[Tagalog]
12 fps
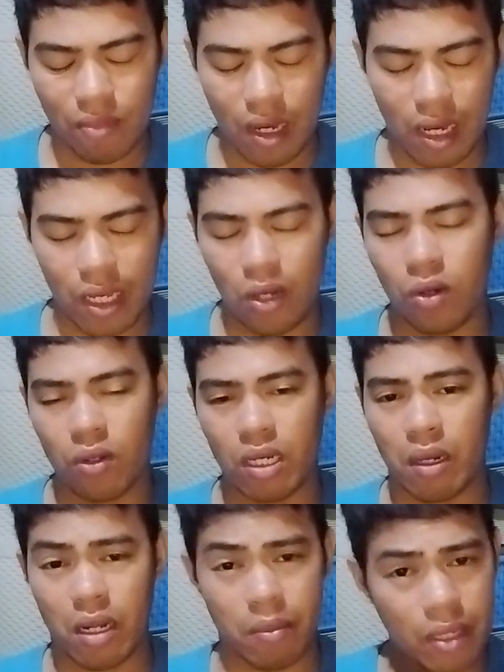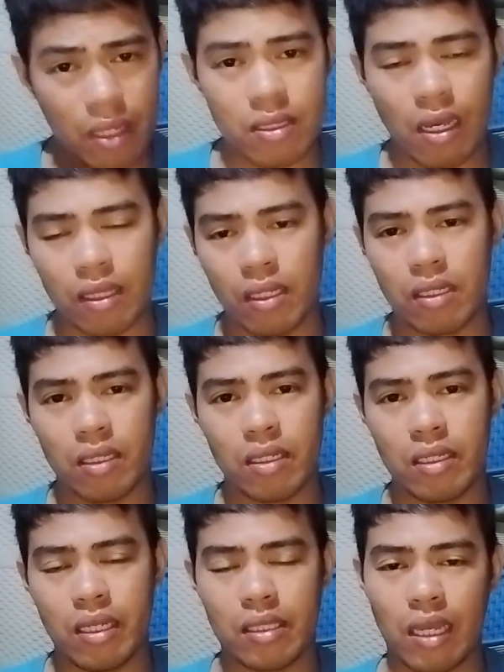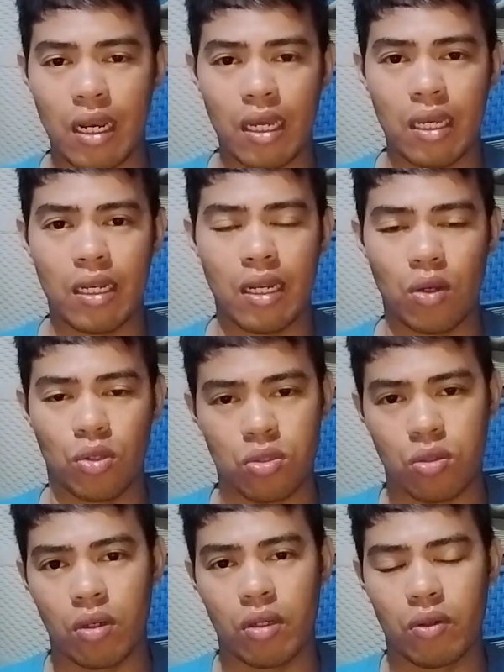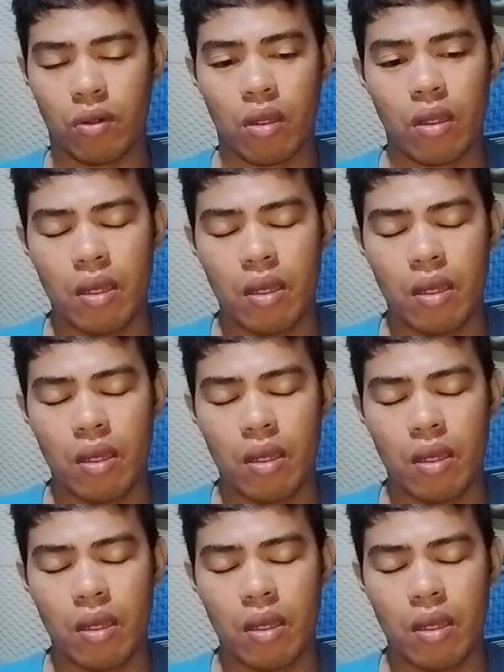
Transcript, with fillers: ayaw karamihan sa atin hindi talaga nila gustong ano.